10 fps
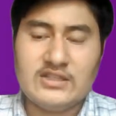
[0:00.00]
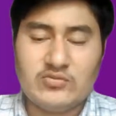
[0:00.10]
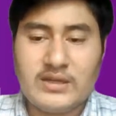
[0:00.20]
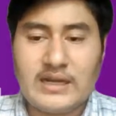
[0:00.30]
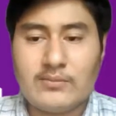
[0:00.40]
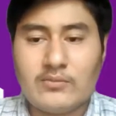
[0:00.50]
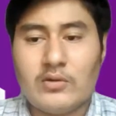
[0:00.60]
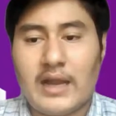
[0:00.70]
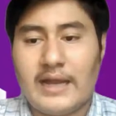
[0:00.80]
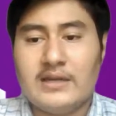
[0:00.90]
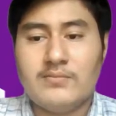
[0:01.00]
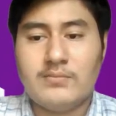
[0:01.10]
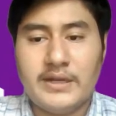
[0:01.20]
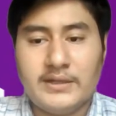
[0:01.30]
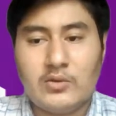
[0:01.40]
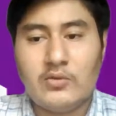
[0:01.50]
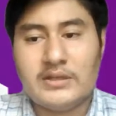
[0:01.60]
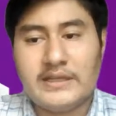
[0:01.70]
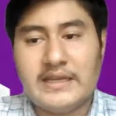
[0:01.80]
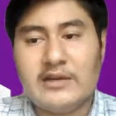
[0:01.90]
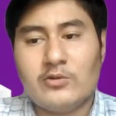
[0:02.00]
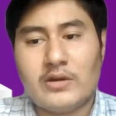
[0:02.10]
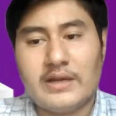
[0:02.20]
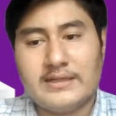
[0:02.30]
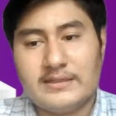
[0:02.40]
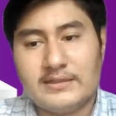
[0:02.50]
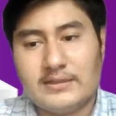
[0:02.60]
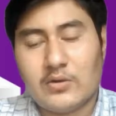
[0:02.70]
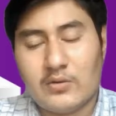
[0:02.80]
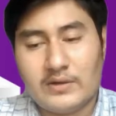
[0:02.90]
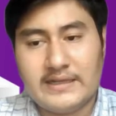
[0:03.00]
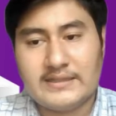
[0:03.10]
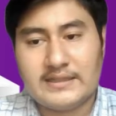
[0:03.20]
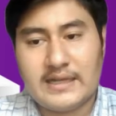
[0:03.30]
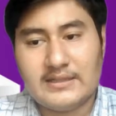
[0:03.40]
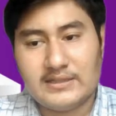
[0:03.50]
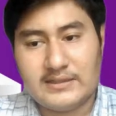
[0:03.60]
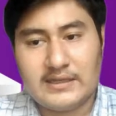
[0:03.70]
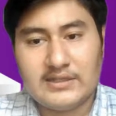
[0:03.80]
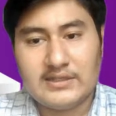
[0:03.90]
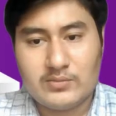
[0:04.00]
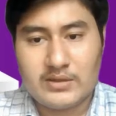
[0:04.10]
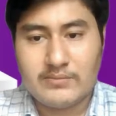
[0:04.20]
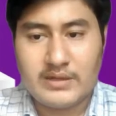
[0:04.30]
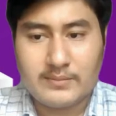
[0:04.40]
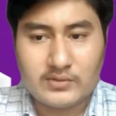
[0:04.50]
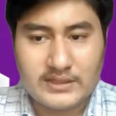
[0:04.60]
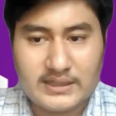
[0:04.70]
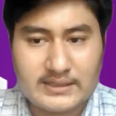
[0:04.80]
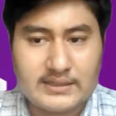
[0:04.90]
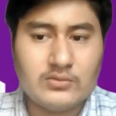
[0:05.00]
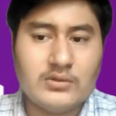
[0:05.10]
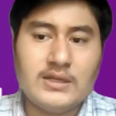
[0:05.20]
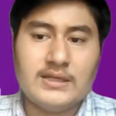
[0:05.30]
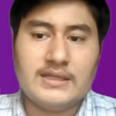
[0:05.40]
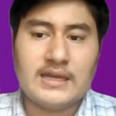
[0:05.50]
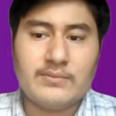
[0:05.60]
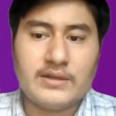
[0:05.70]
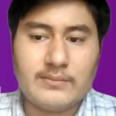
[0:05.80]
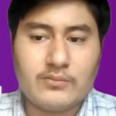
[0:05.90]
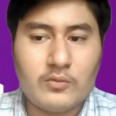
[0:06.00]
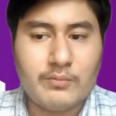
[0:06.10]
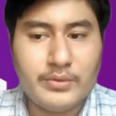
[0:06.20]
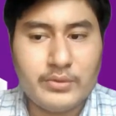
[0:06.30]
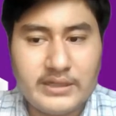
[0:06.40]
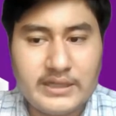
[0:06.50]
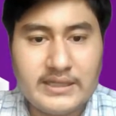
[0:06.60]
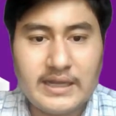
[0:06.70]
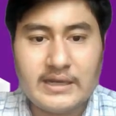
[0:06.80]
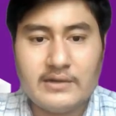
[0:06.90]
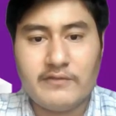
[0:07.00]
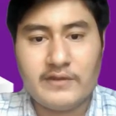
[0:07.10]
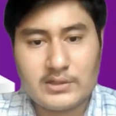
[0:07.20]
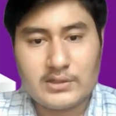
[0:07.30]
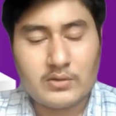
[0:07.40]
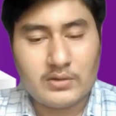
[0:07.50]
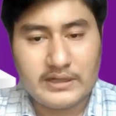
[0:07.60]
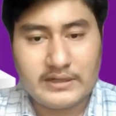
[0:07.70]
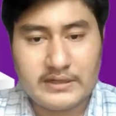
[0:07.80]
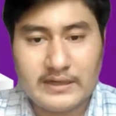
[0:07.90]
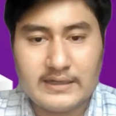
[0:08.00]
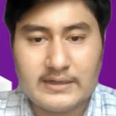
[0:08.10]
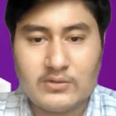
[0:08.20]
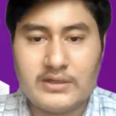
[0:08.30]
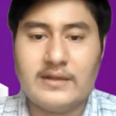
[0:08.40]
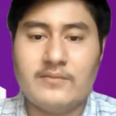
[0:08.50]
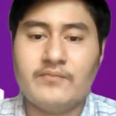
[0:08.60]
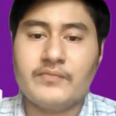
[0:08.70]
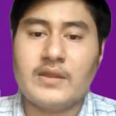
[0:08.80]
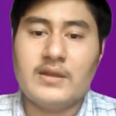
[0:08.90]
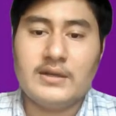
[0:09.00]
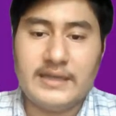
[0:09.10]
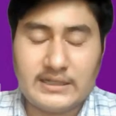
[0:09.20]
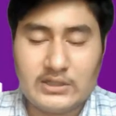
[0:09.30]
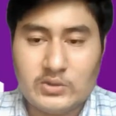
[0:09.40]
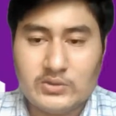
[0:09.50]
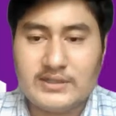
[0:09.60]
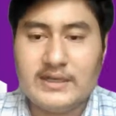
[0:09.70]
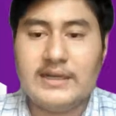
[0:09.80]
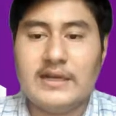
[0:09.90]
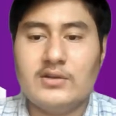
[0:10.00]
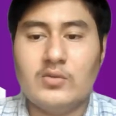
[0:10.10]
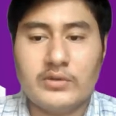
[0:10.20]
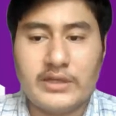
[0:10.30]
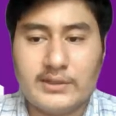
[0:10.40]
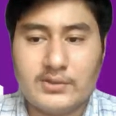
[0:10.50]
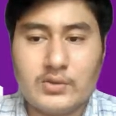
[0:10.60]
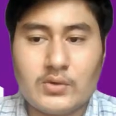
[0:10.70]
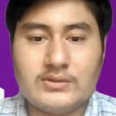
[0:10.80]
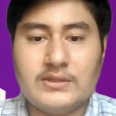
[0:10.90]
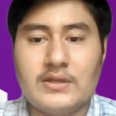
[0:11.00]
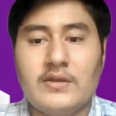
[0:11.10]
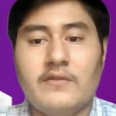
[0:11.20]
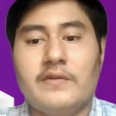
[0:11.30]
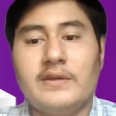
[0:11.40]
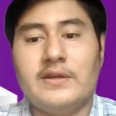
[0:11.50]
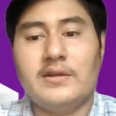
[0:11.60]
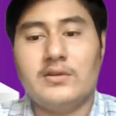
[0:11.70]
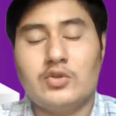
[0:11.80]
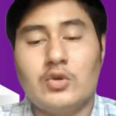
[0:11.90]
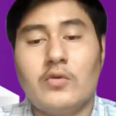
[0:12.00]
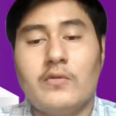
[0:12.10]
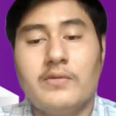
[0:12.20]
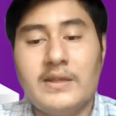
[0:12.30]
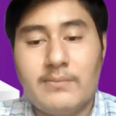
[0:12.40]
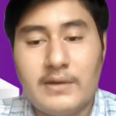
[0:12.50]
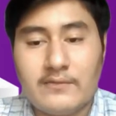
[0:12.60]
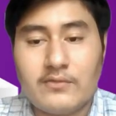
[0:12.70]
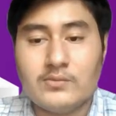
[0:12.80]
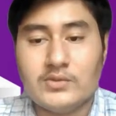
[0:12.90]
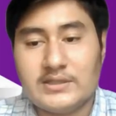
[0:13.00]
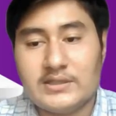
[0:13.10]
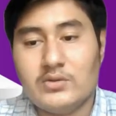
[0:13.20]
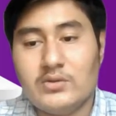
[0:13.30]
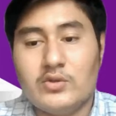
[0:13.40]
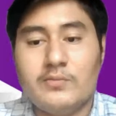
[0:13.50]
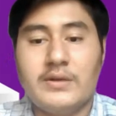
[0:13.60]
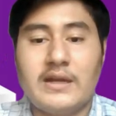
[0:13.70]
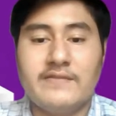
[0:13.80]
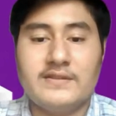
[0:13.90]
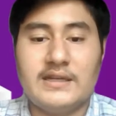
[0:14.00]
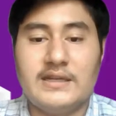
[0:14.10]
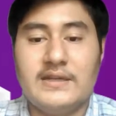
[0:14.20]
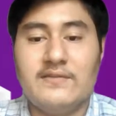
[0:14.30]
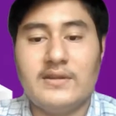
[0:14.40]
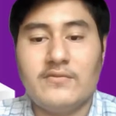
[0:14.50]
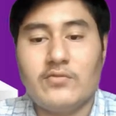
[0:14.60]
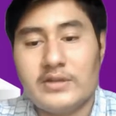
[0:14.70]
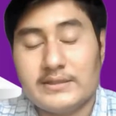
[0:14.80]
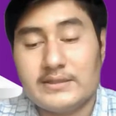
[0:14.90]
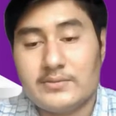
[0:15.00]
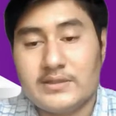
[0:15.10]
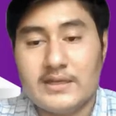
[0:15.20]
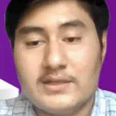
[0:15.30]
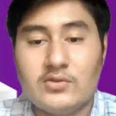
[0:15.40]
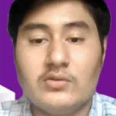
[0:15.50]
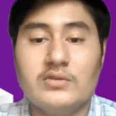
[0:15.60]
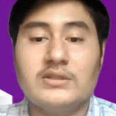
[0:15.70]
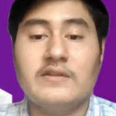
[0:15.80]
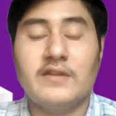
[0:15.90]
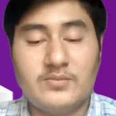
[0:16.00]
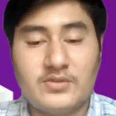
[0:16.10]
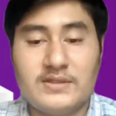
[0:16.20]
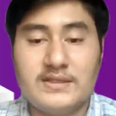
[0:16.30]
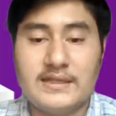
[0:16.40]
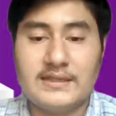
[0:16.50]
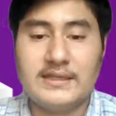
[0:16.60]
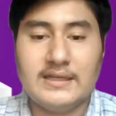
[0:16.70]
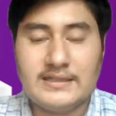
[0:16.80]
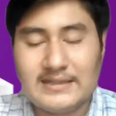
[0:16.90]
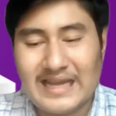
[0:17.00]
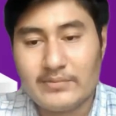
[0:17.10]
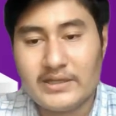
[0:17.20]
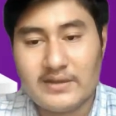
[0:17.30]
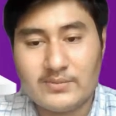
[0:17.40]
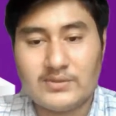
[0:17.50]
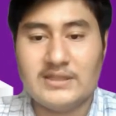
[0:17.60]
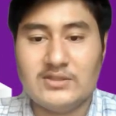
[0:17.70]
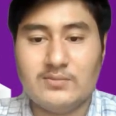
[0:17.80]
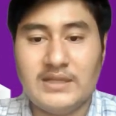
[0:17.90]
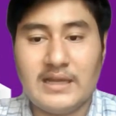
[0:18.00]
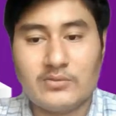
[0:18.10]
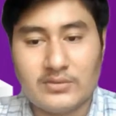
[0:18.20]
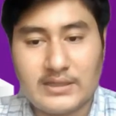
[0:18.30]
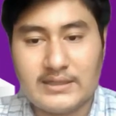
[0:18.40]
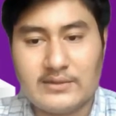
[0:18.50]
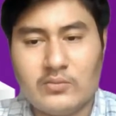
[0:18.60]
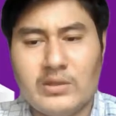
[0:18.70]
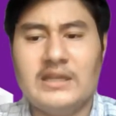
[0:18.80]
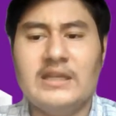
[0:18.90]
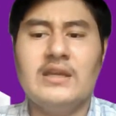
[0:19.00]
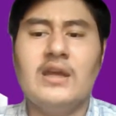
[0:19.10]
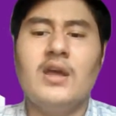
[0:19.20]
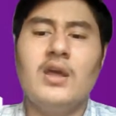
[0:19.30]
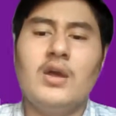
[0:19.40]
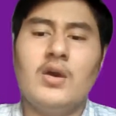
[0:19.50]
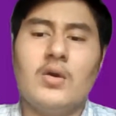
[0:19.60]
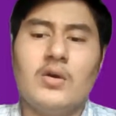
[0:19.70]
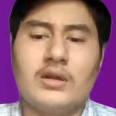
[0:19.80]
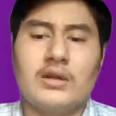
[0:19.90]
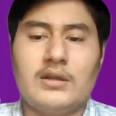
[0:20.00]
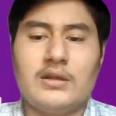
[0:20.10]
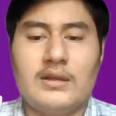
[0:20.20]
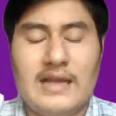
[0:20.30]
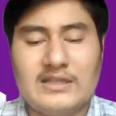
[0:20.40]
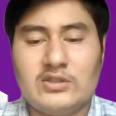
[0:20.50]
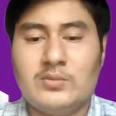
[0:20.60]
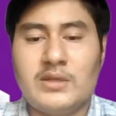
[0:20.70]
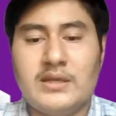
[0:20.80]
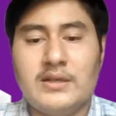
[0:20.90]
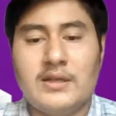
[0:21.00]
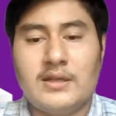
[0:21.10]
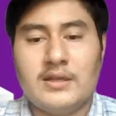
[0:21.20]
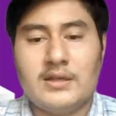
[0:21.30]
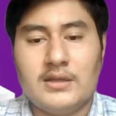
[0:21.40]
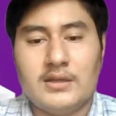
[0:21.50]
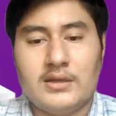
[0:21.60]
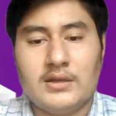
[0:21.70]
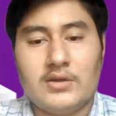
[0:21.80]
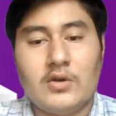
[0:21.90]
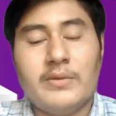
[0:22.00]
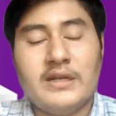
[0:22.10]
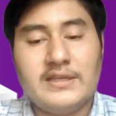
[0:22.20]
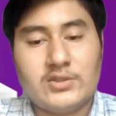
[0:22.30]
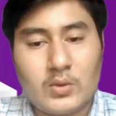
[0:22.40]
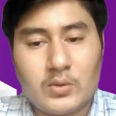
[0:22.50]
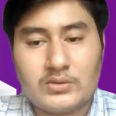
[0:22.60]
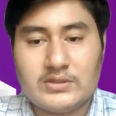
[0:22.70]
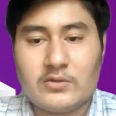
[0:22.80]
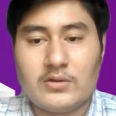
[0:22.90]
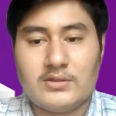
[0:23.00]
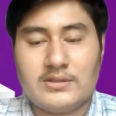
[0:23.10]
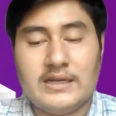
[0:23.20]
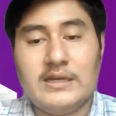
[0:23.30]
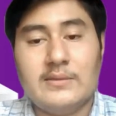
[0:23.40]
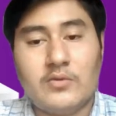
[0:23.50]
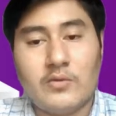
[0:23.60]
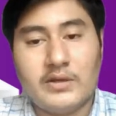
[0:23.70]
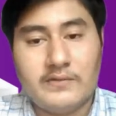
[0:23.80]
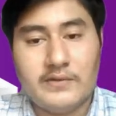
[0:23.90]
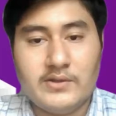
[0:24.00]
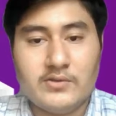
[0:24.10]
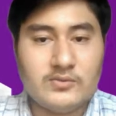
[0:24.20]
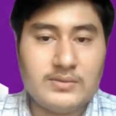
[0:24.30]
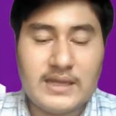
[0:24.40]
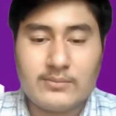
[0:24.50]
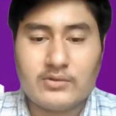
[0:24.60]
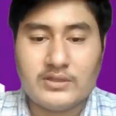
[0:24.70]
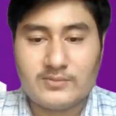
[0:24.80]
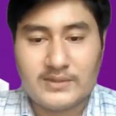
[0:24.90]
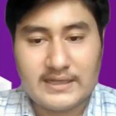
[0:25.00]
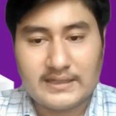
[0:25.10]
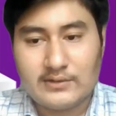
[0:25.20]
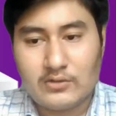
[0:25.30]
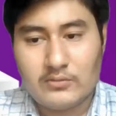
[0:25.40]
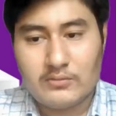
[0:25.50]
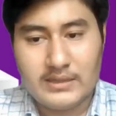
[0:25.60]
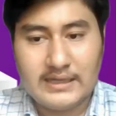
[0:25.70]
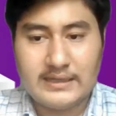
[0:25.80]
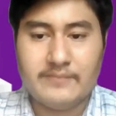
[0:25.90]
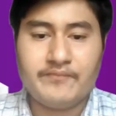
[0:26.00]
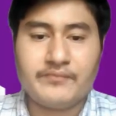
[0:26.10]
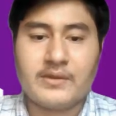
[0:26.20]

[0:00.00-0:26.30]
इसमें एक आपको लाइनअप इंक्लूड किया हुआ है कंटेंट्स का जिसकी लिस्ट मैं अभी आपको दिखाता हूँ यहाँ पर आपको ब्यूटी एंड फैशन कंटेंट रिलेटेड हो गया टेक न्यूज़ रिलेटेड कुकिंग शोज़ फिर जो फ्री प्लेटफॉर्म जैसे यूट्यूब पे काफ़ी सारी टी वी एफ और ये सब सारी जो उनकी वेब सीरीज़ आती है इस टाइप की वेब सीरीज़ भी आपको देखने को मिलेगी और लास्ट uh, में कॉमेडी शोज़ और स्टैंड अप कॉमेडी वीडियोस भी आपको इसमें देखने को मिलेंगे